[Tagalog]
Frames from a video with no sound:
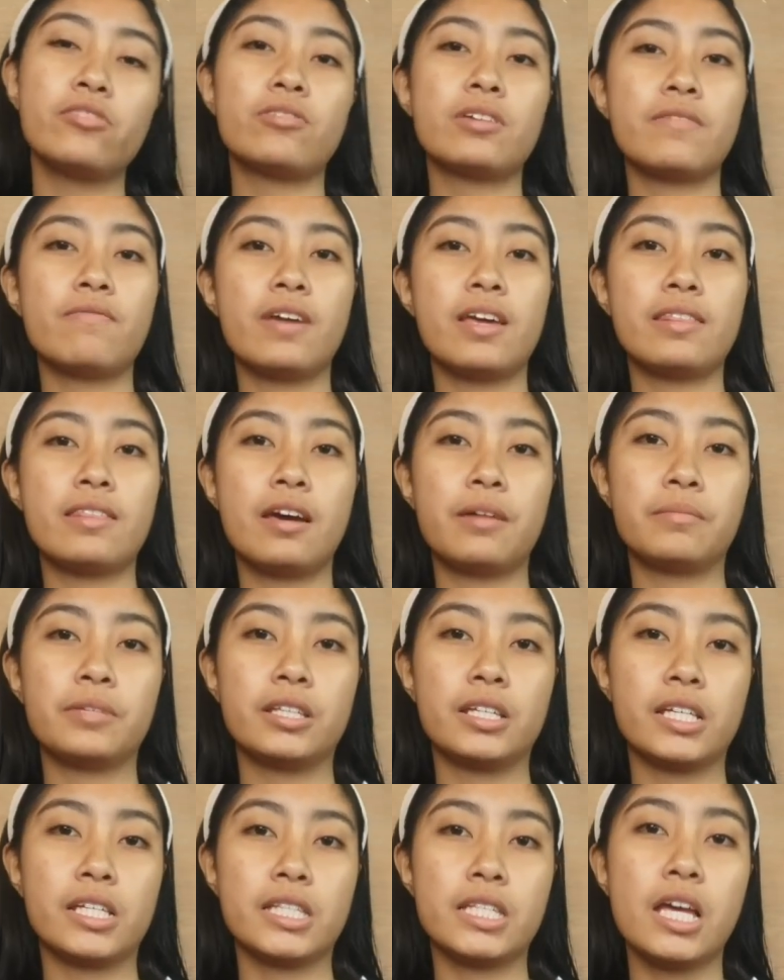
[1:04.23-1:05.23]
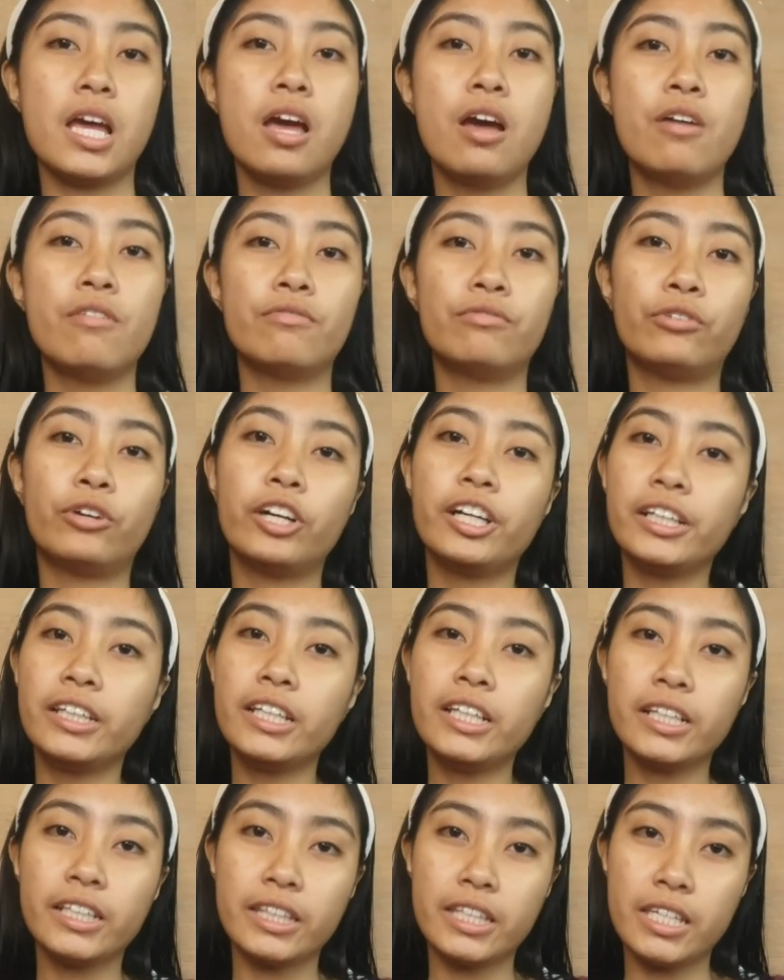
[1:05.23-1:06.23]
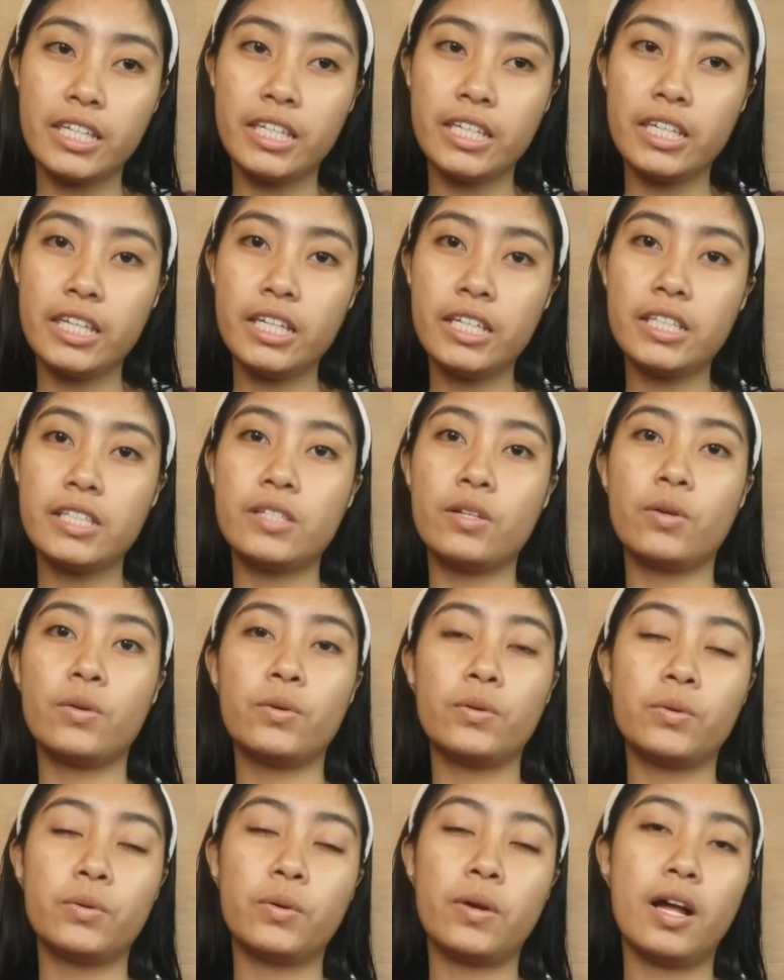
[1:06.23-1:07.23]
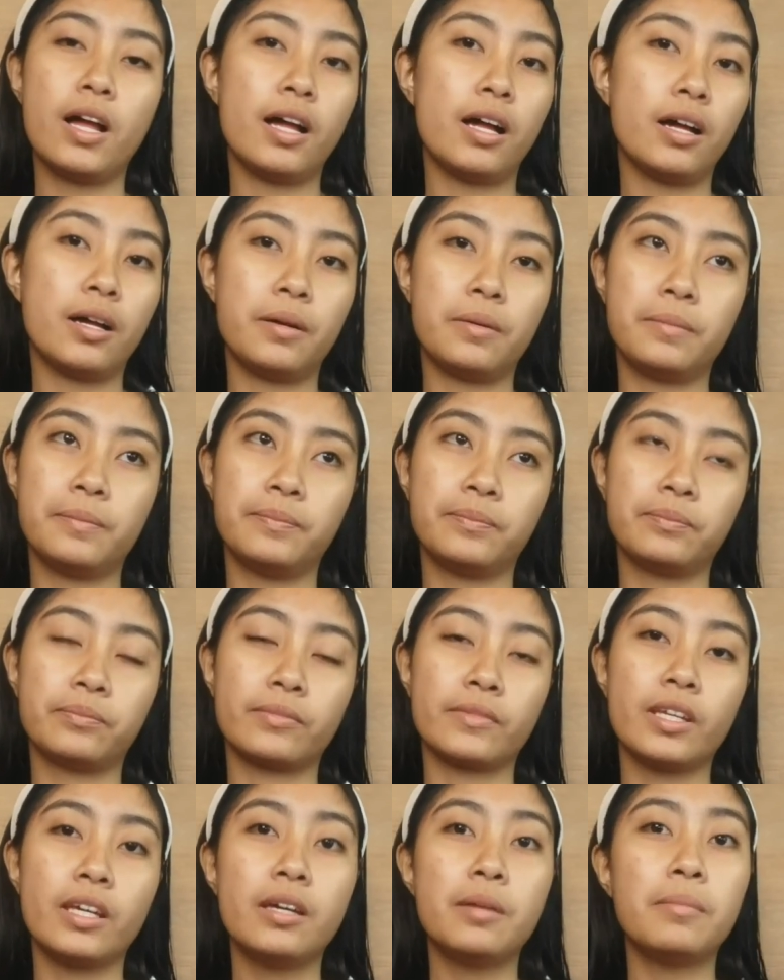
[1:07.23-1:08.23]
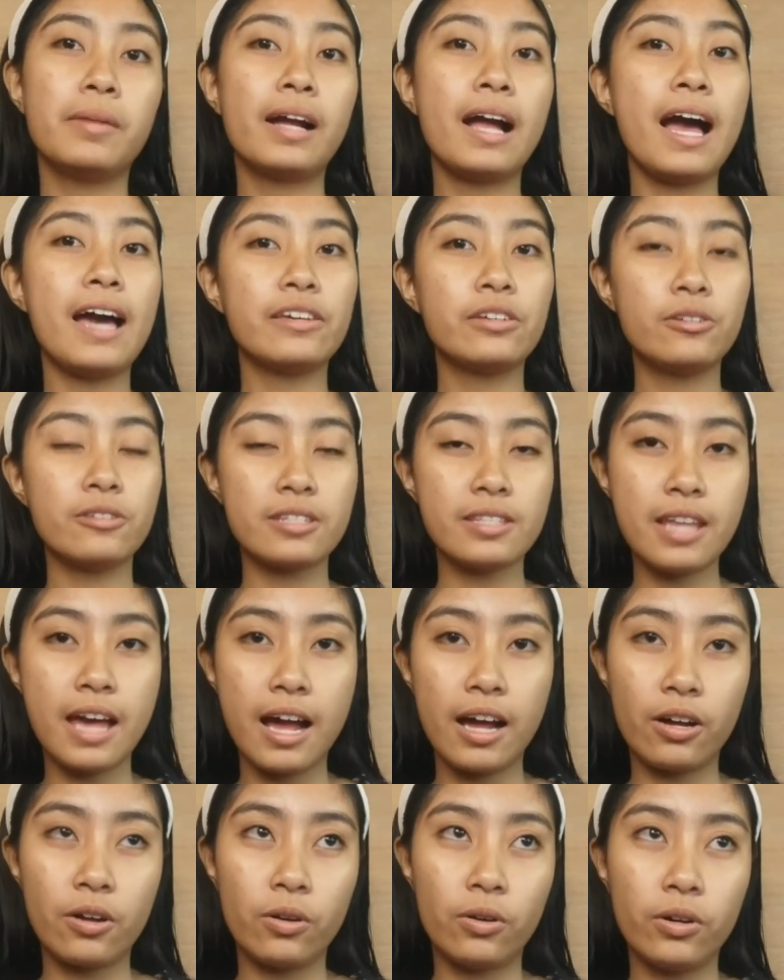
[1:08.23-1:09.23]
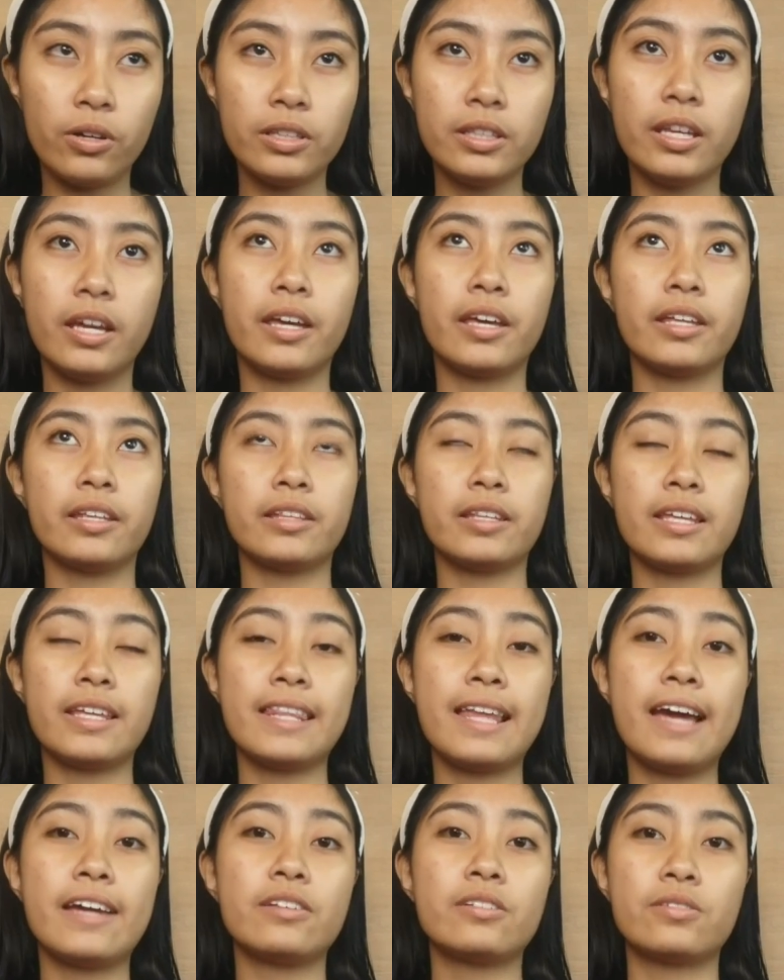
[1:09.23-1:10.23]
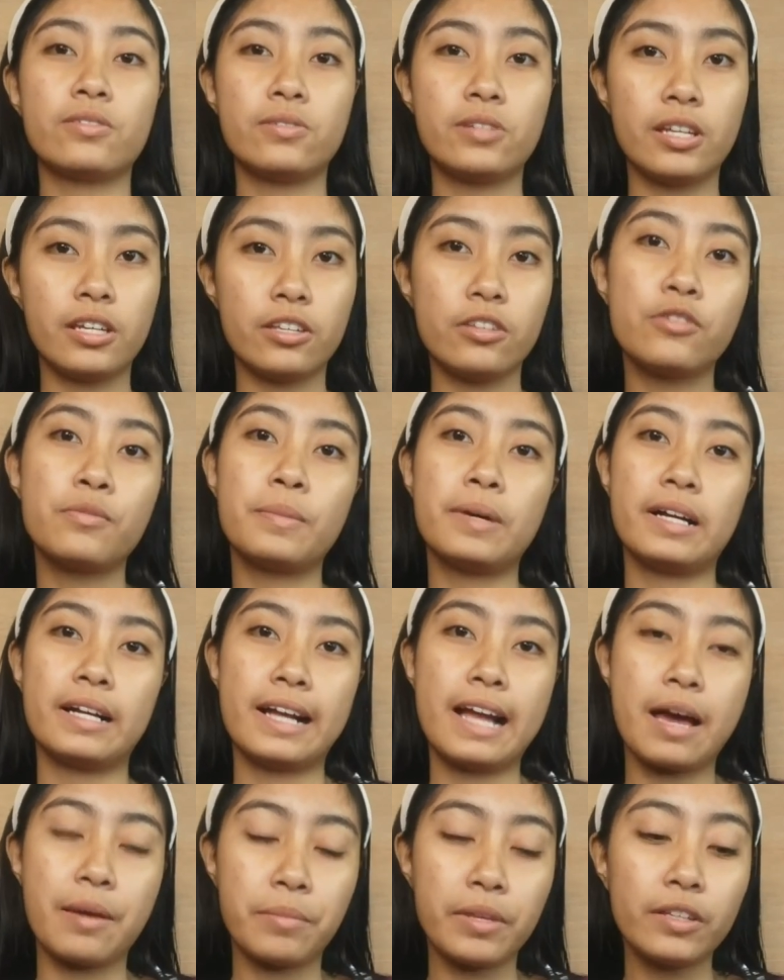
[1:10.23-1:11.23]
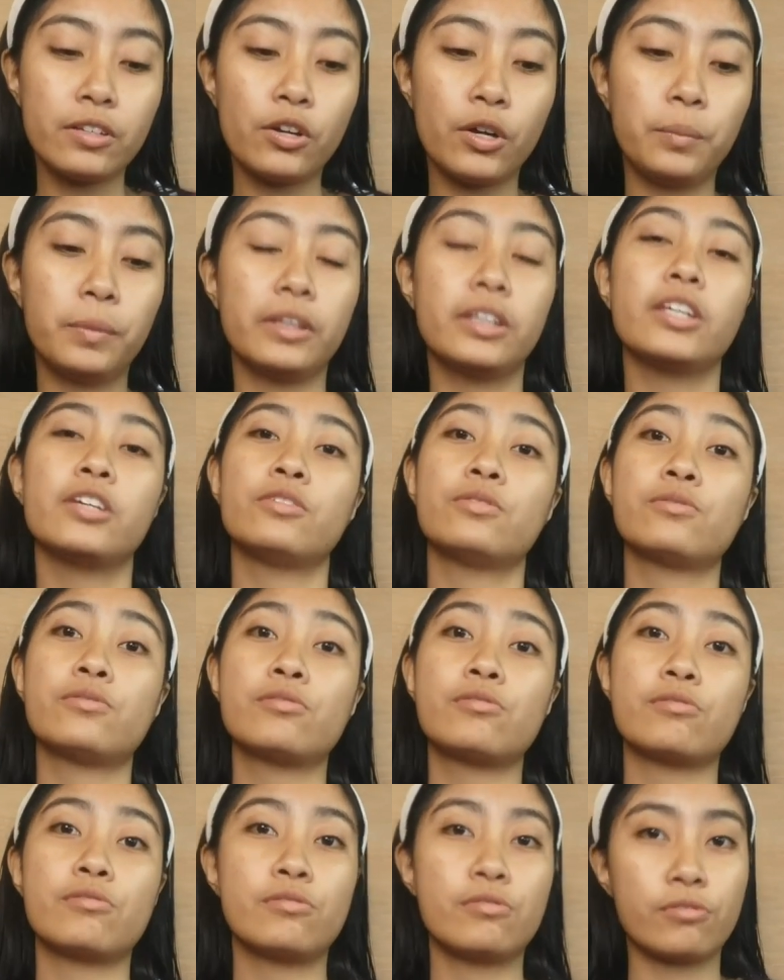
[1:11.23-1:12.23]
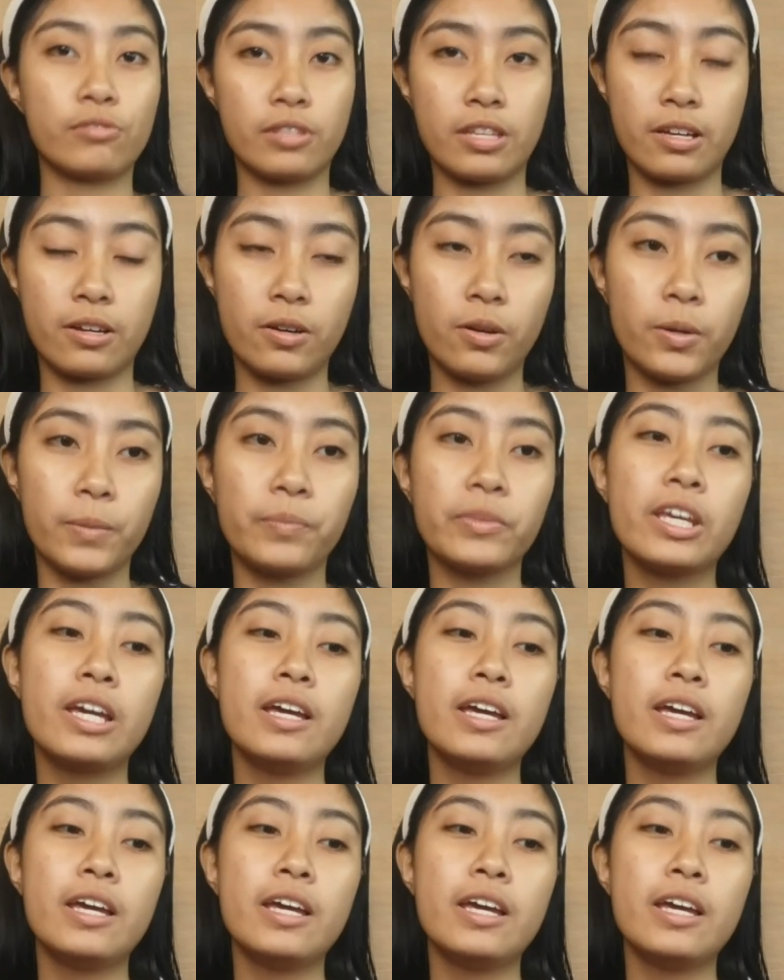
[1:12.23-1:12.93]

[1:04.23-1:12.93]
and yung event namin is 4.30. So um, mag-aayos na ako ko. Then, inaayos ko na rin yung mga gamit ko, pati yung susuotin ko.